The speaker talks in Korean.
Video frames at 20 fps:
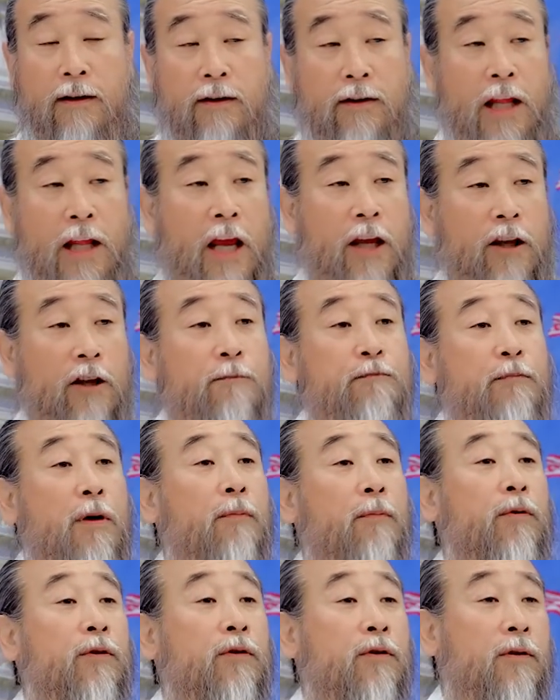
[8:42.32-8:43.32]
내
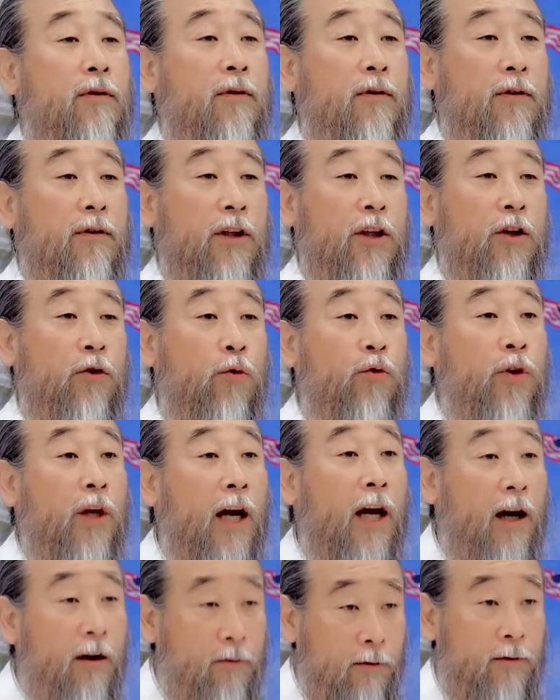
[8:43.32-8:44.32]
옆에부터 이렇게
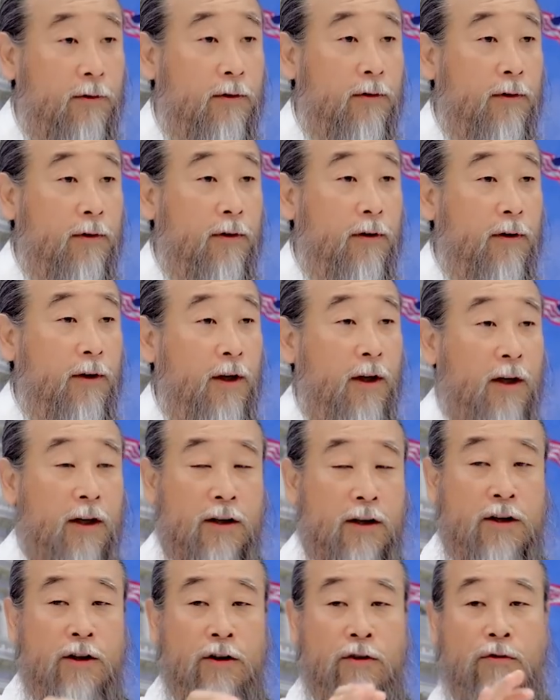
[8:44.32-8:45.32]
하고
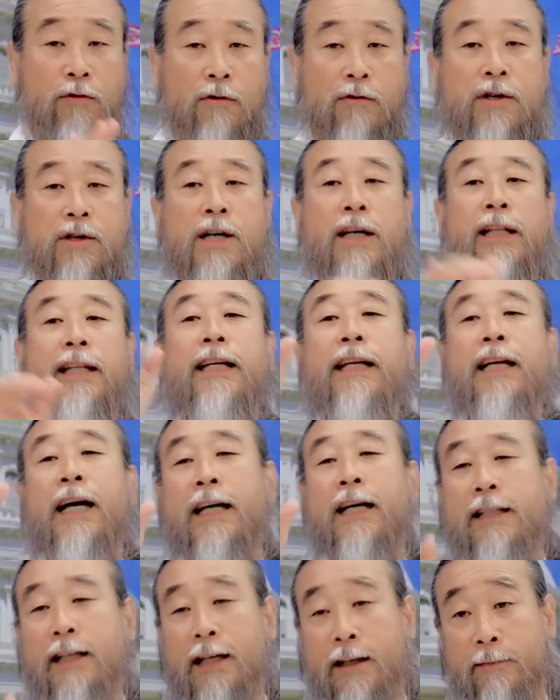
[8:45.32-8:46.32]
그러고 큰일
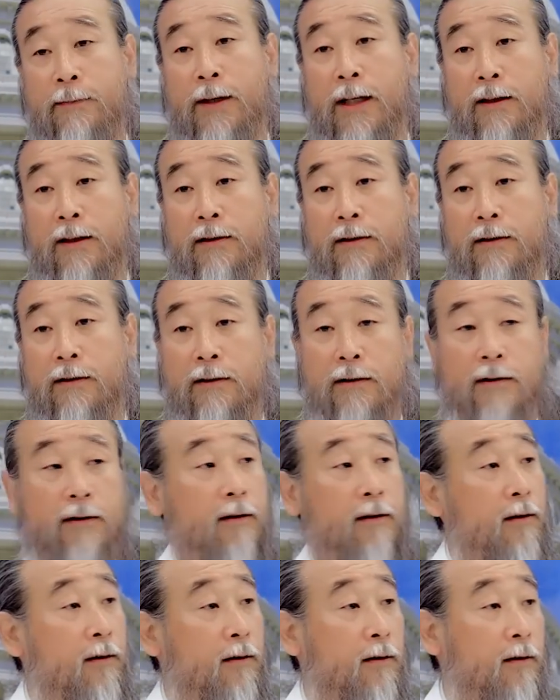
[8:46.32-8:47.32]
하자 이 말이죠.
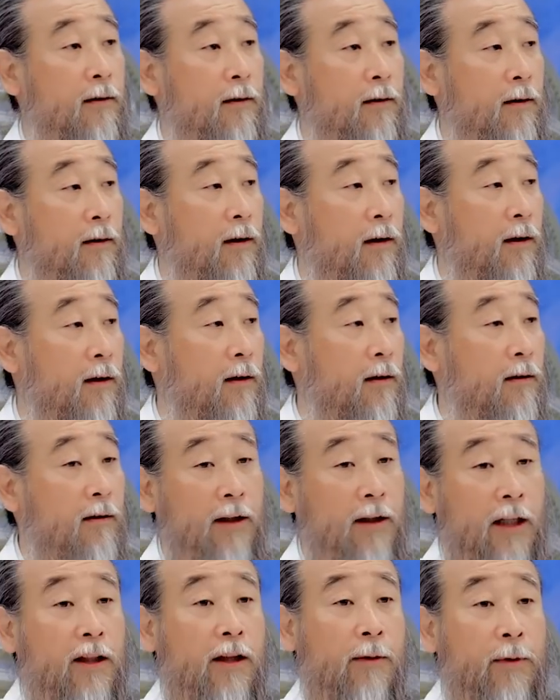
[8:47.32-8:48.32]
아,
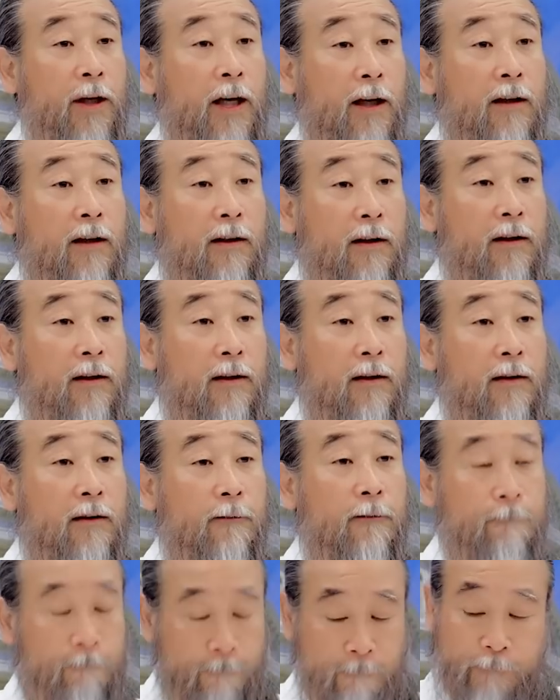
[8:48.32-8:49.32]
이해됩니까?
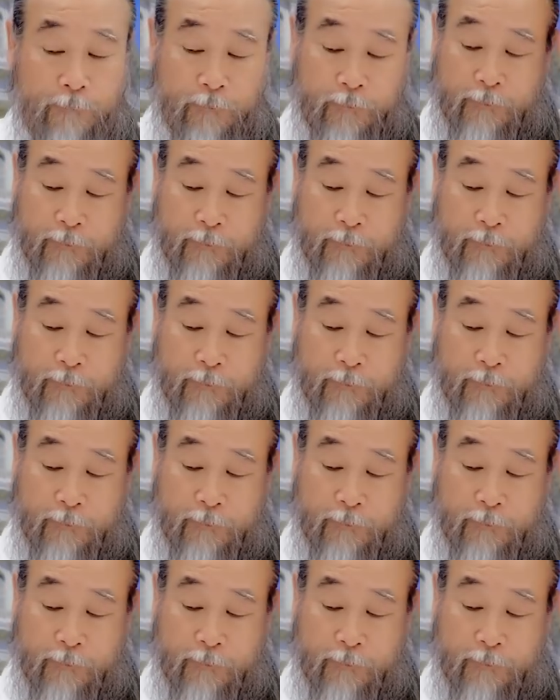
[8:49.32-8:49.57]
네.